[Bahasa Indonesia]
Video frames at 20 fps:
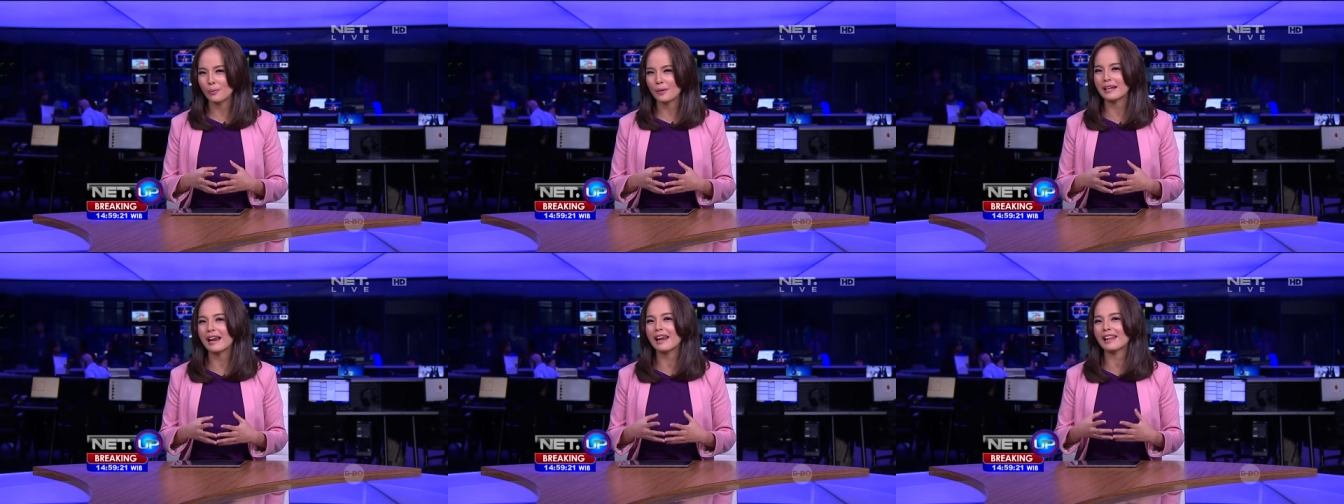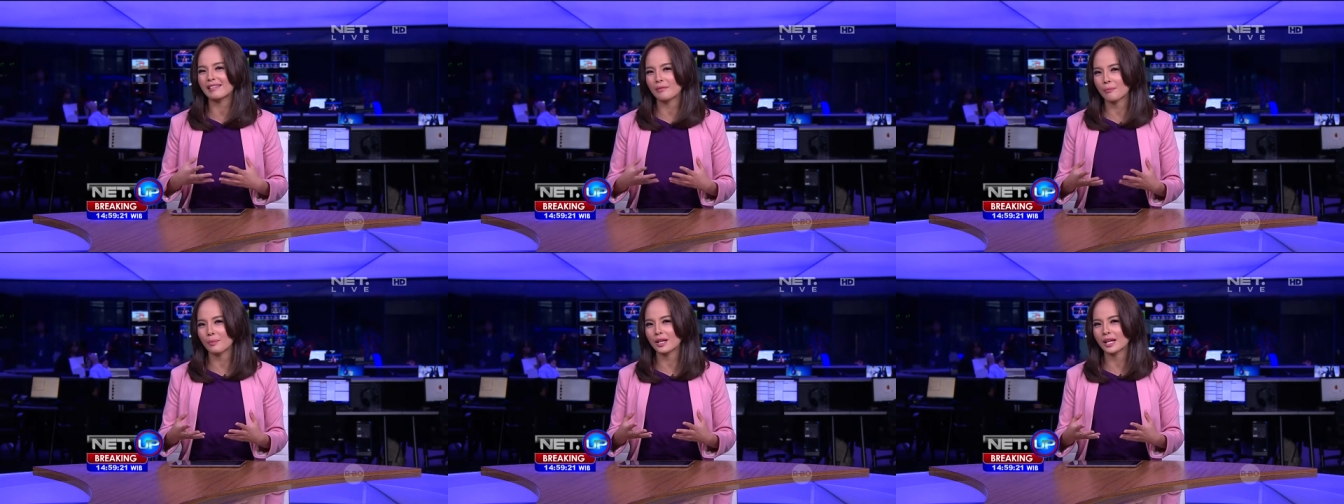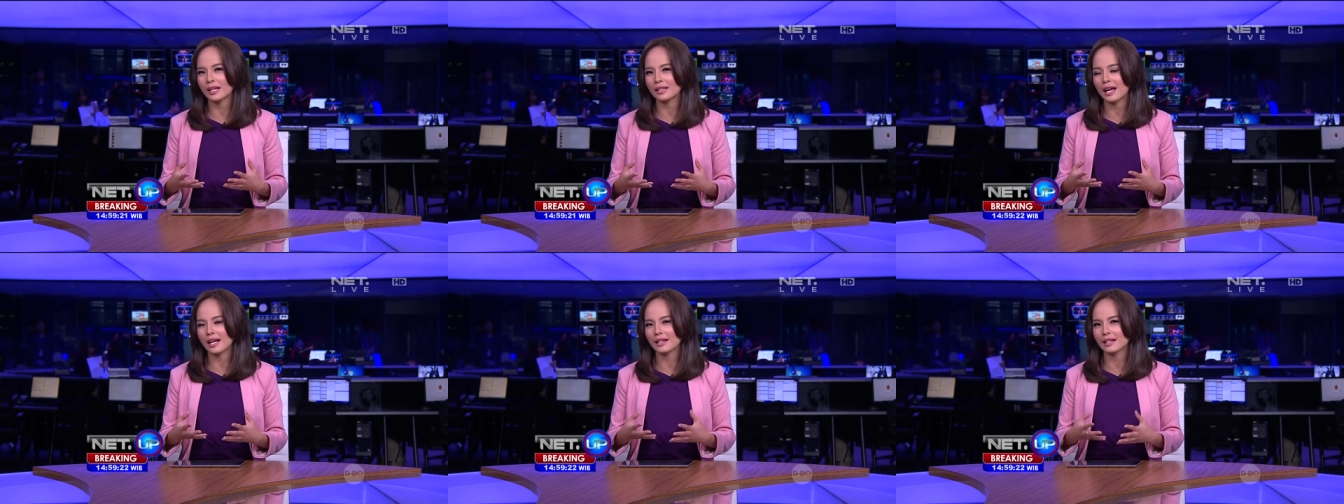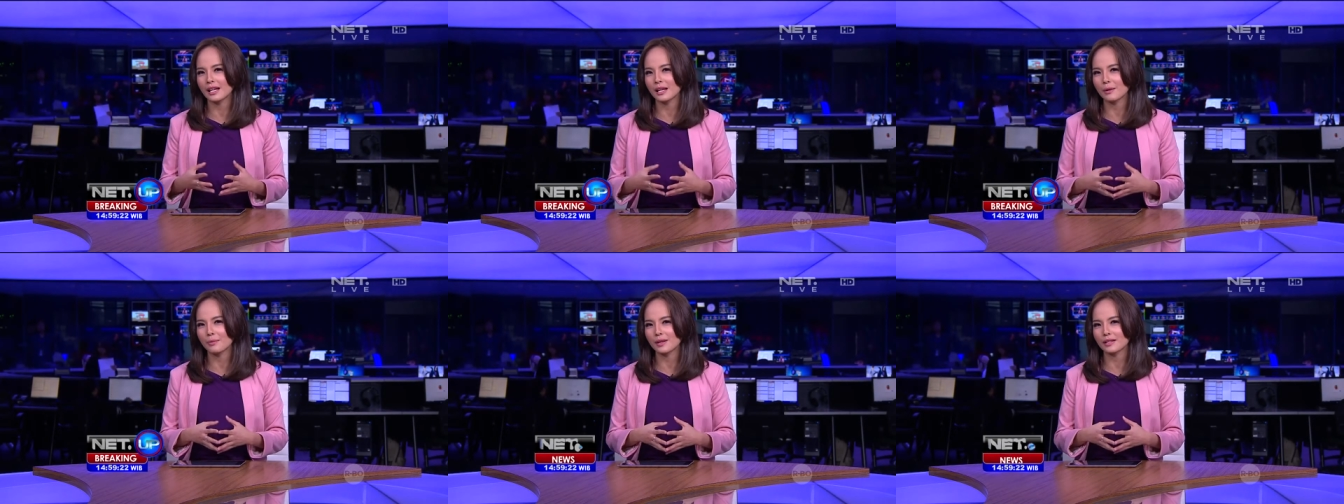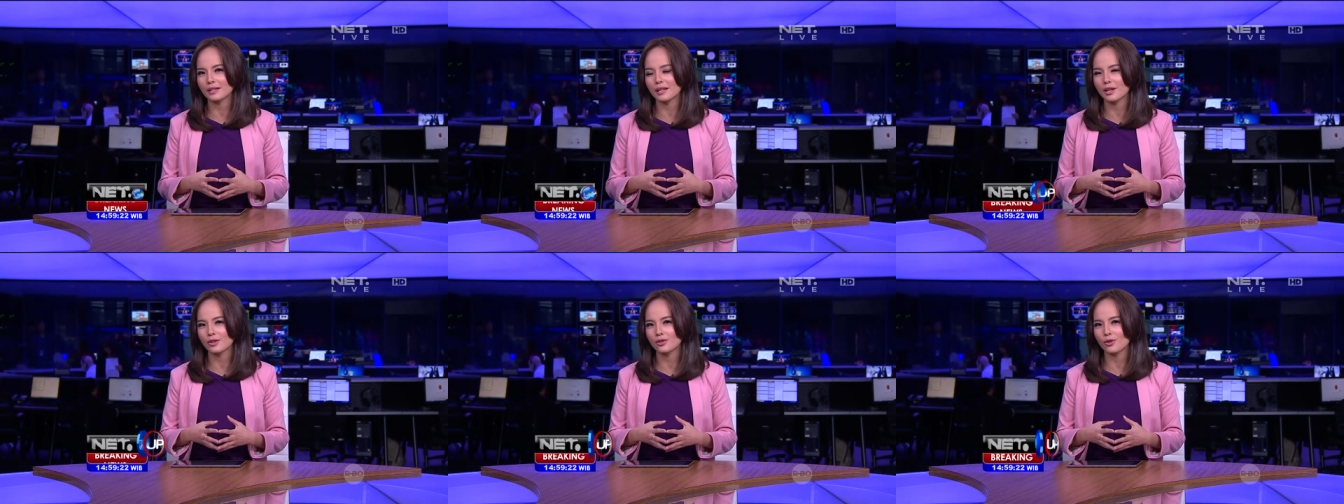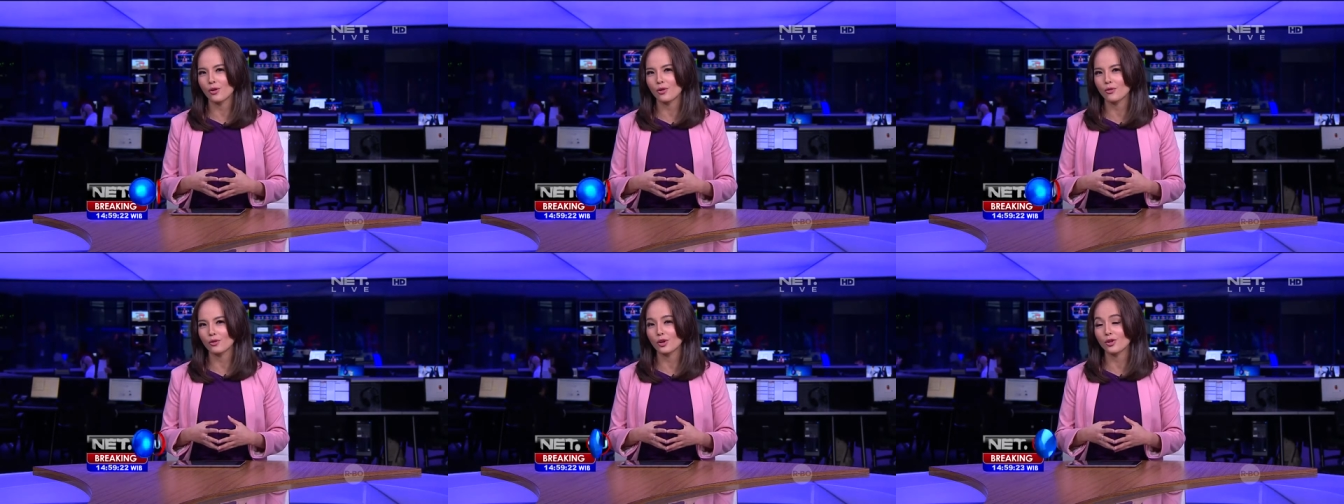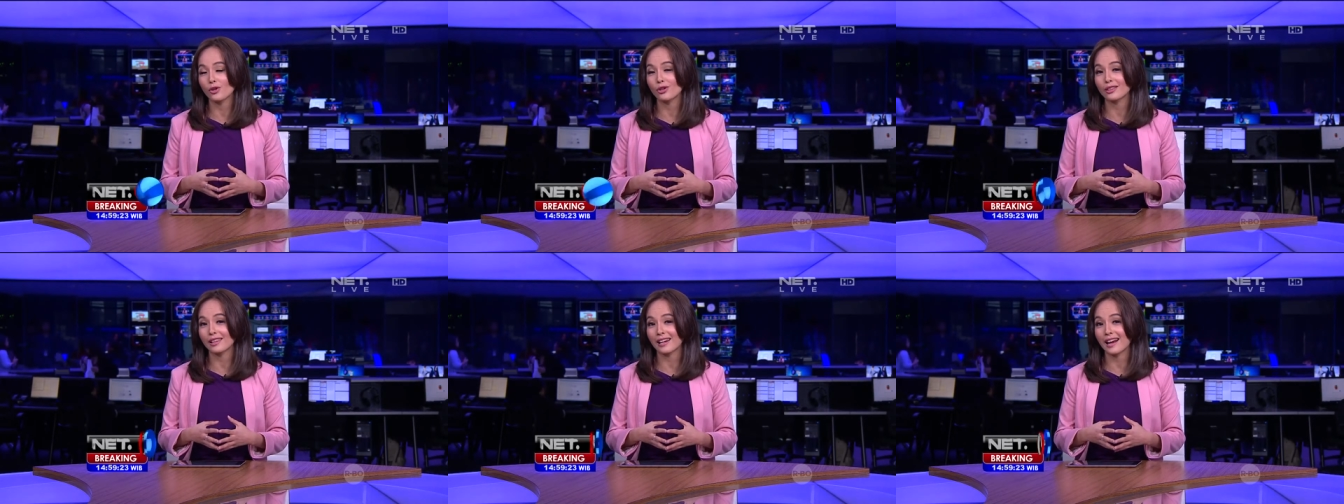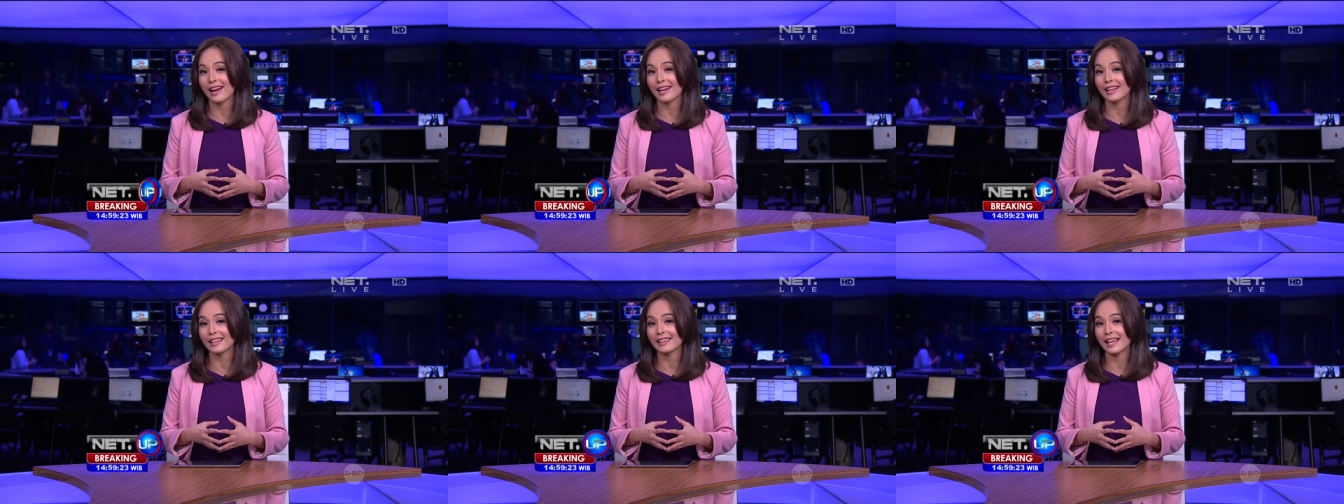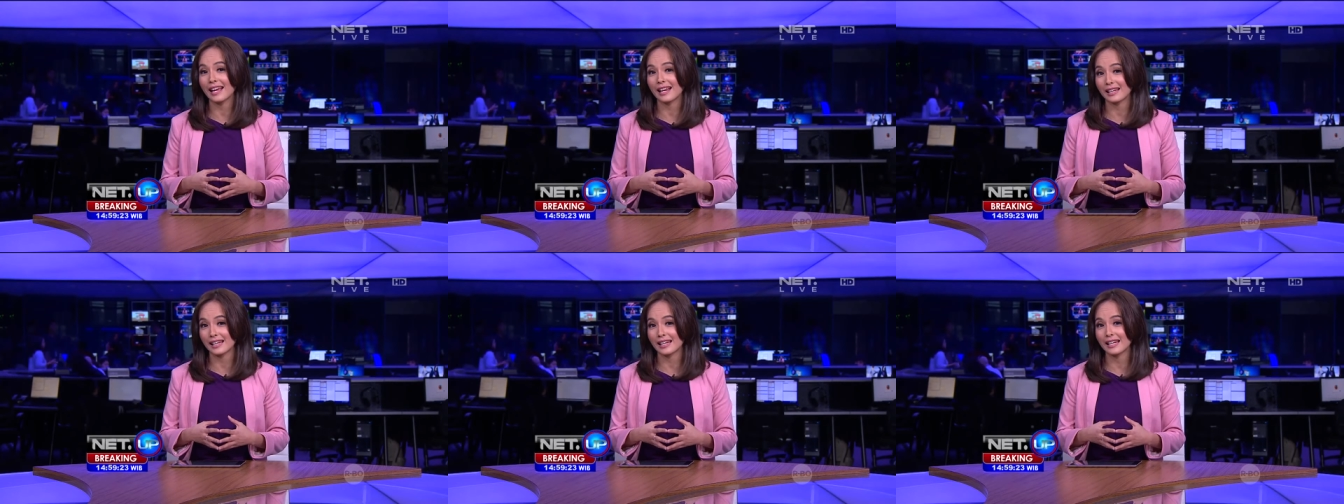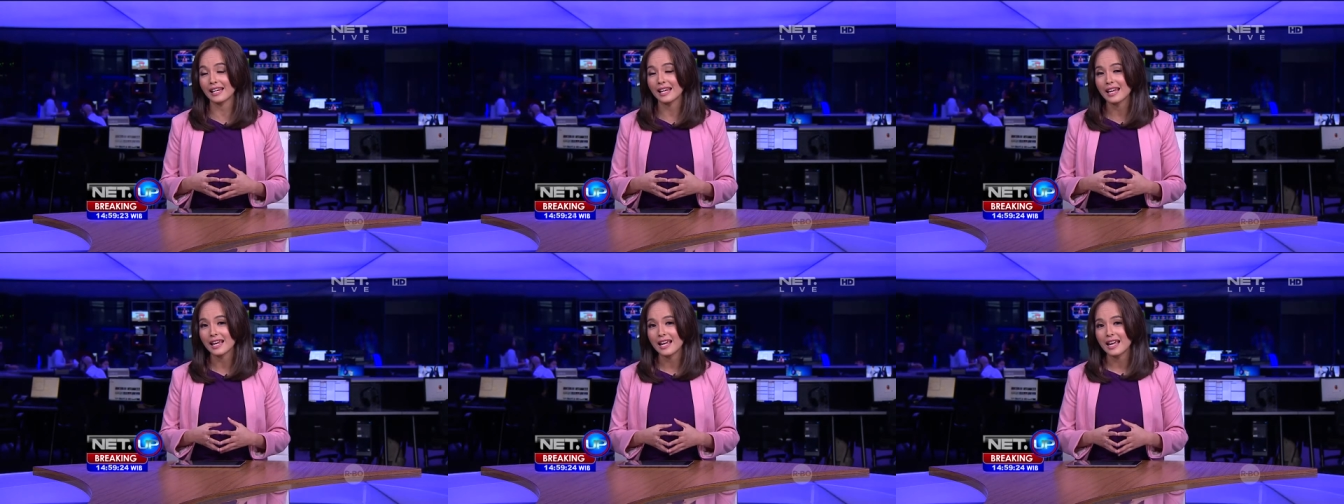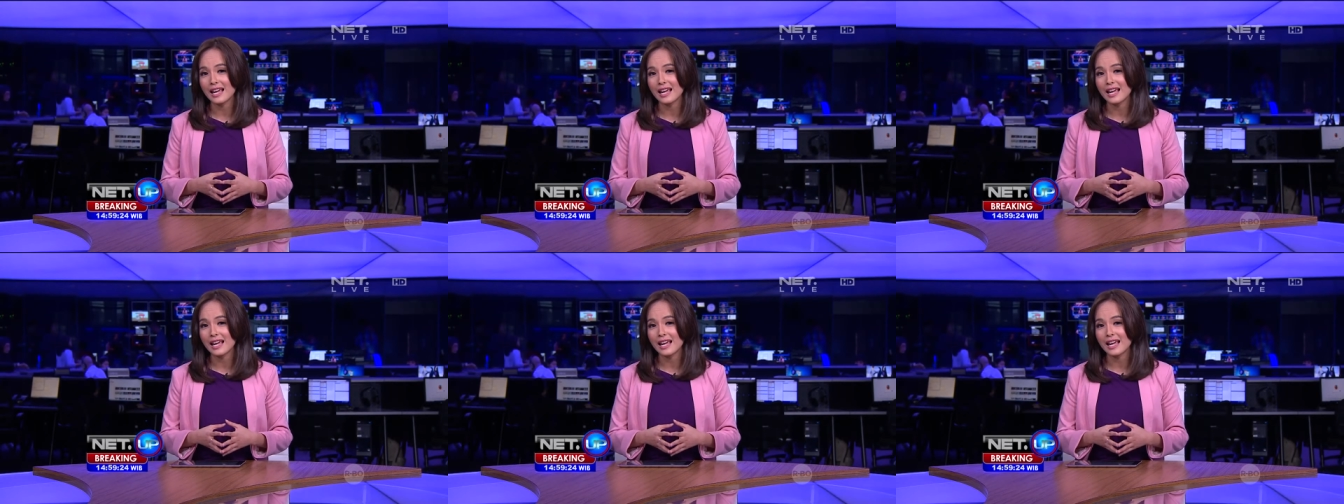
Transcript: pernyataan dari Presiden Joko Widodo terkait hal ini.